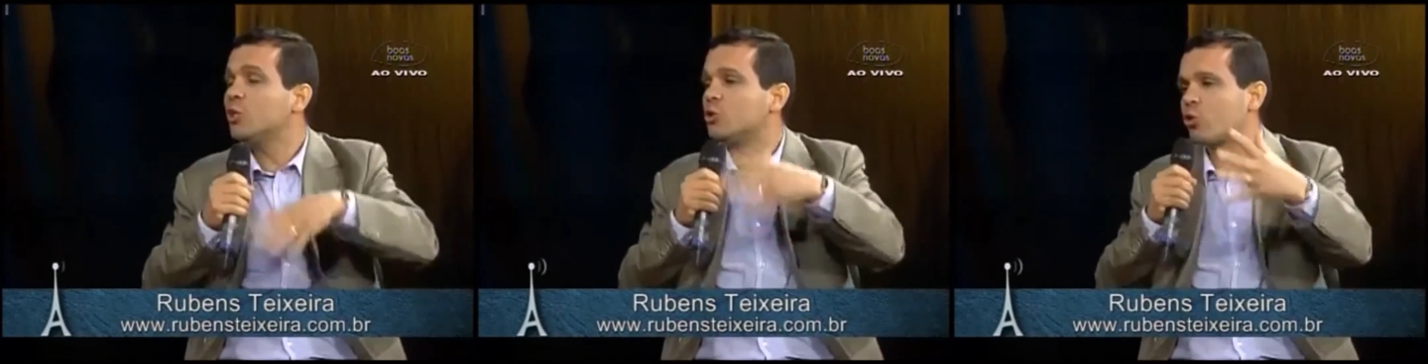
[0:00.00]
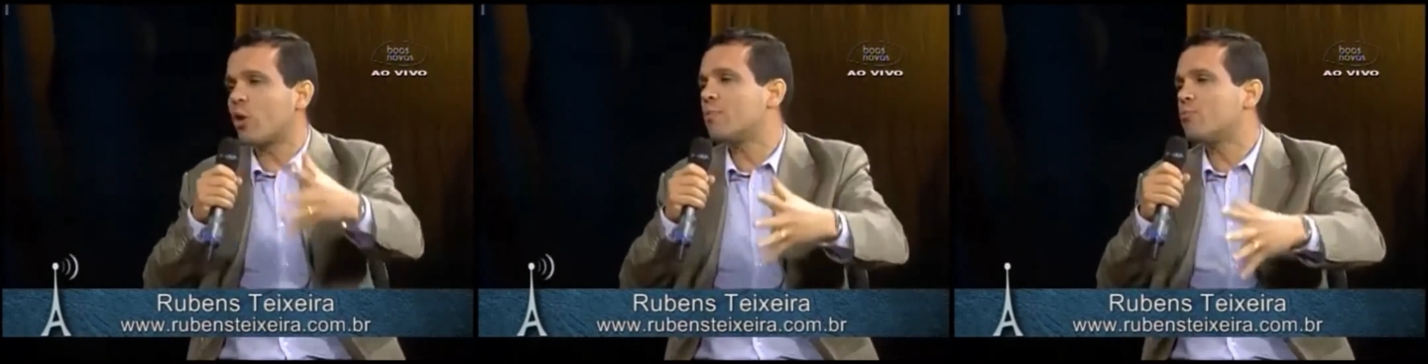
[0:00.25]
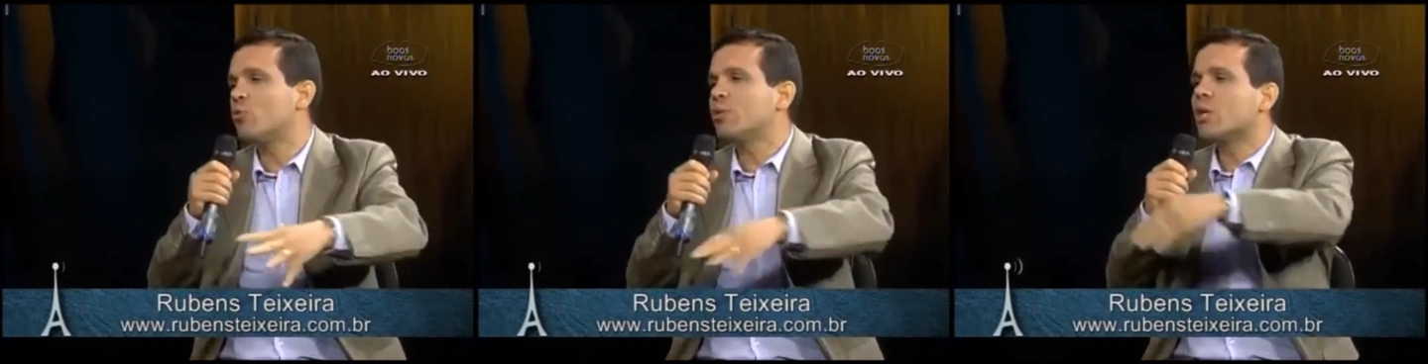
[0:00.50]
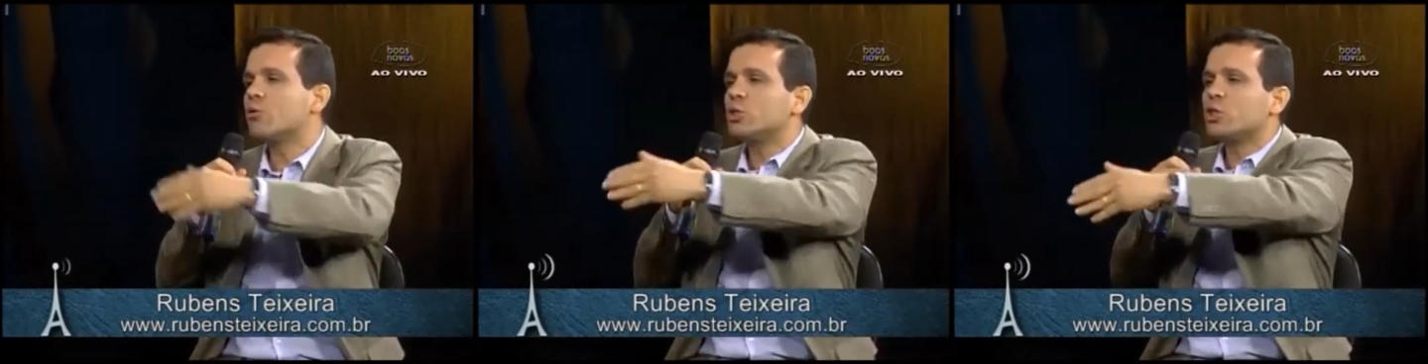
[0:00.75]
Eu estudei em escola
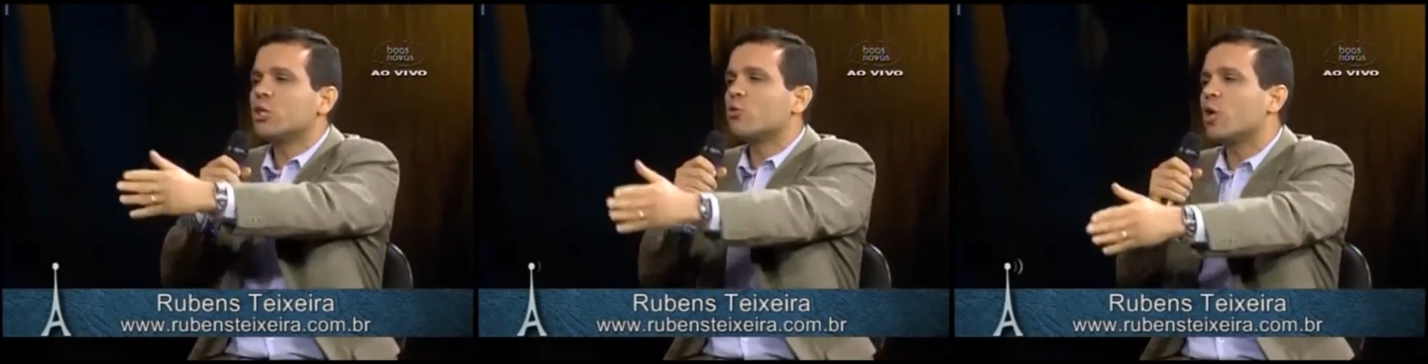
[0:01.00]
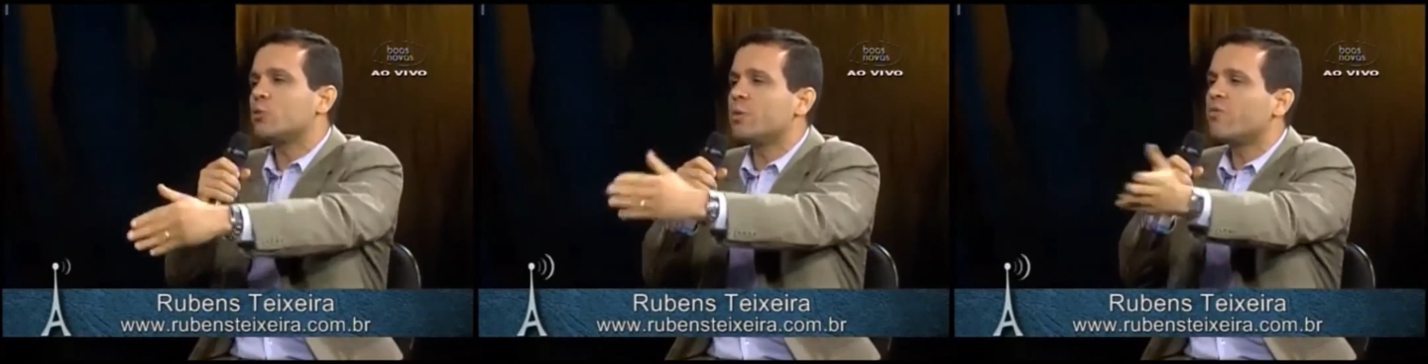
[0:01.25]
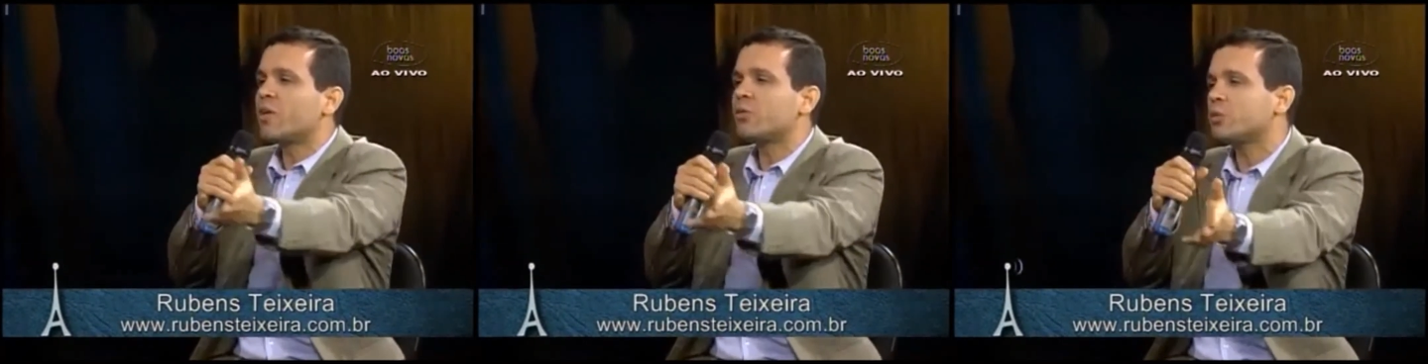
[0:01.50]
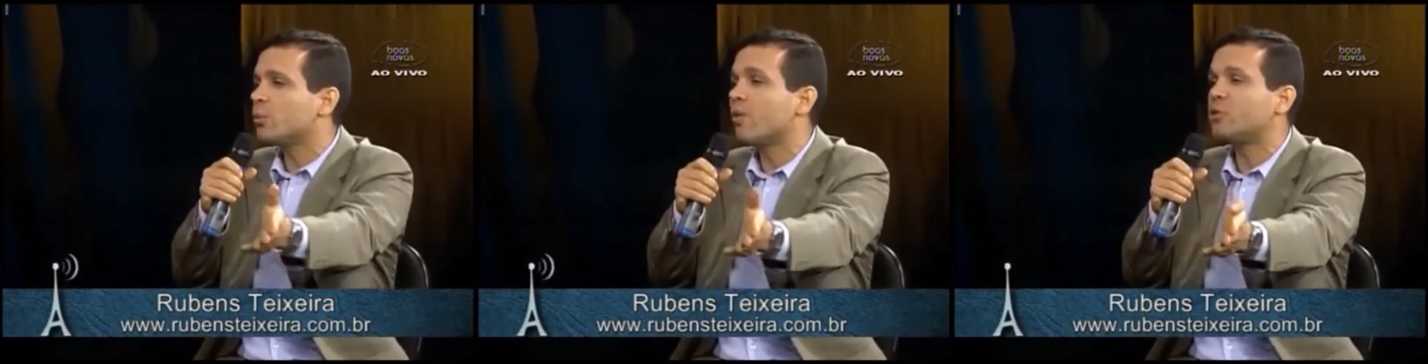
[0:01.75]
pública, quando cheguei no colégio
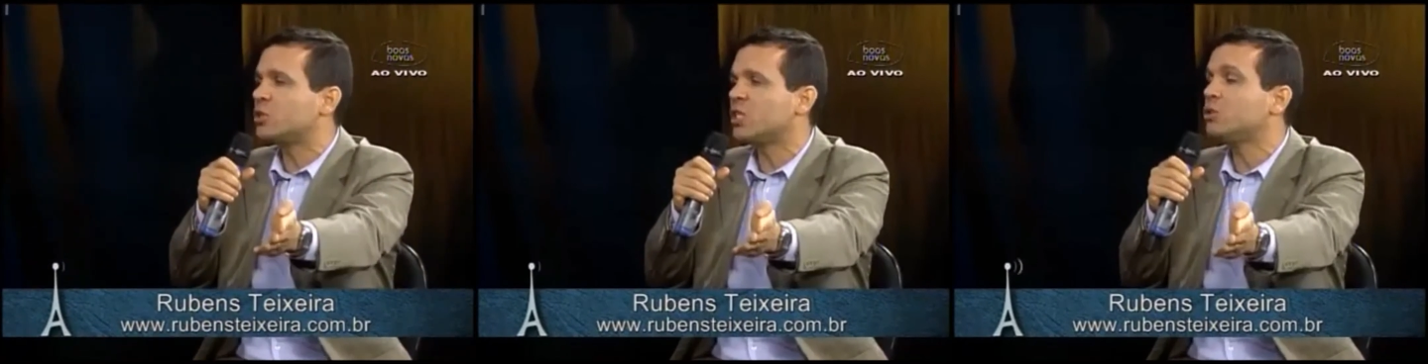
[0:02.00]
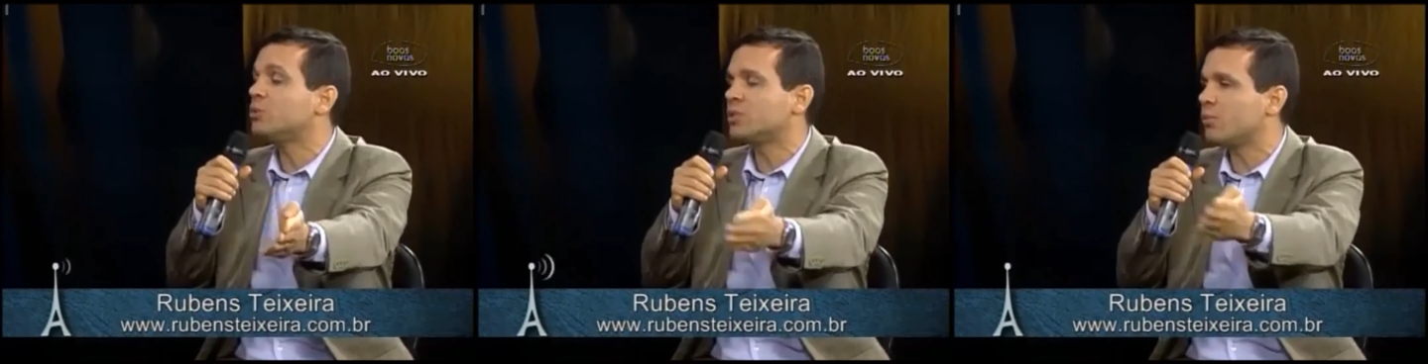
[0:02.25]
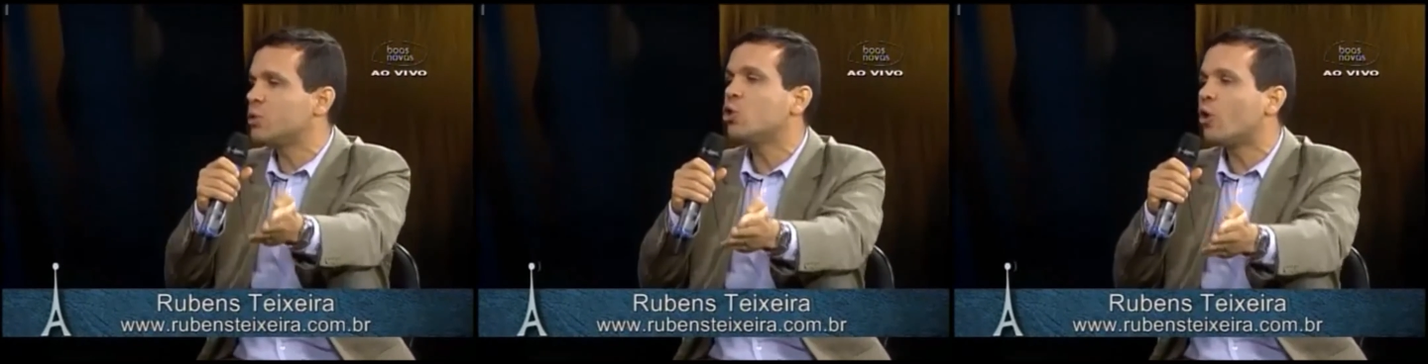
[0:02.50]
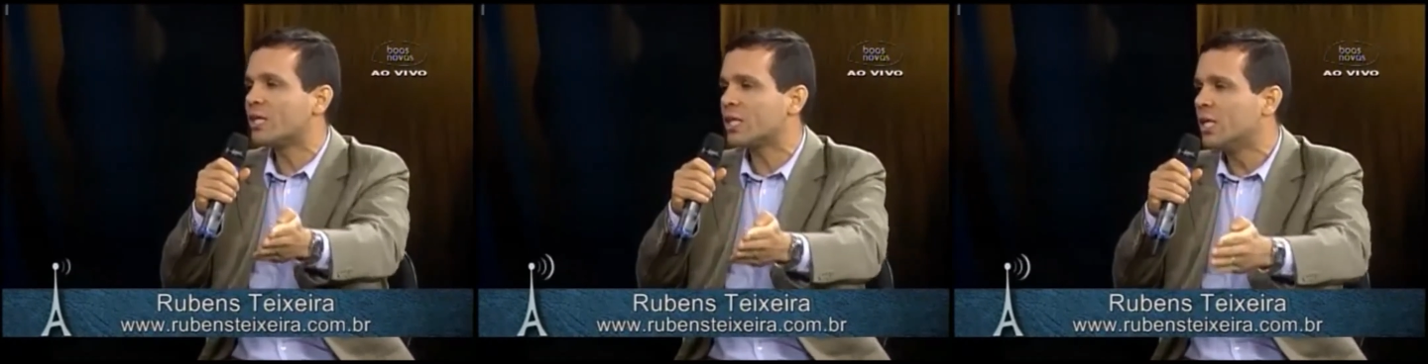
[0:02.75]
privado, me chamava de
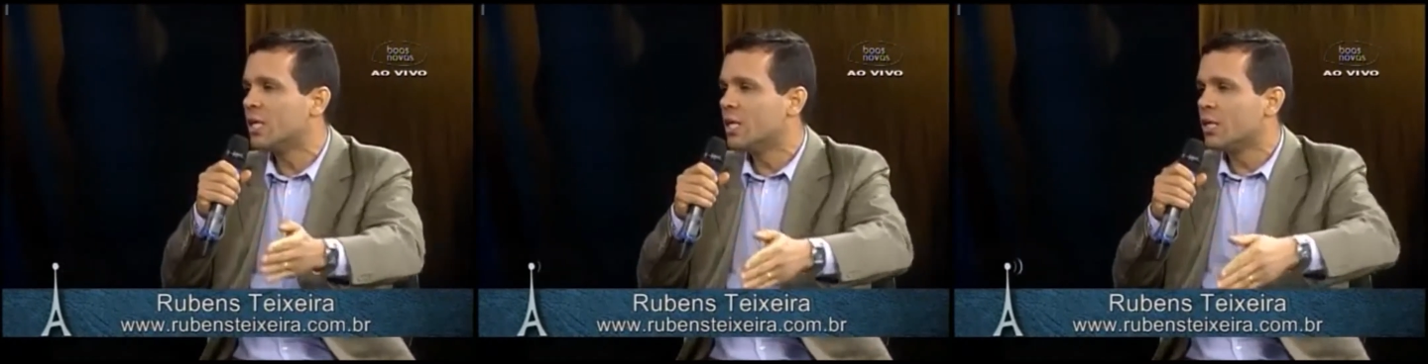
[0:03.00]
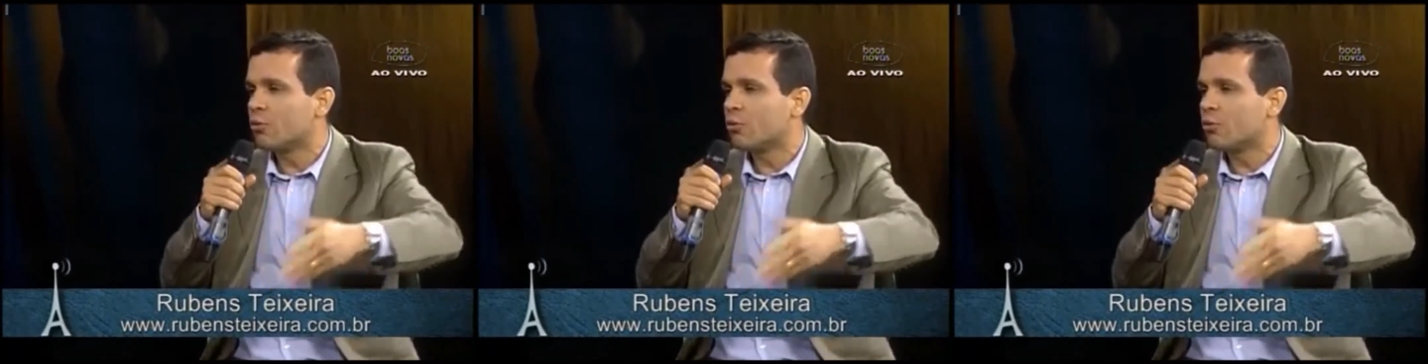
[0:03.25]
semi-idiota.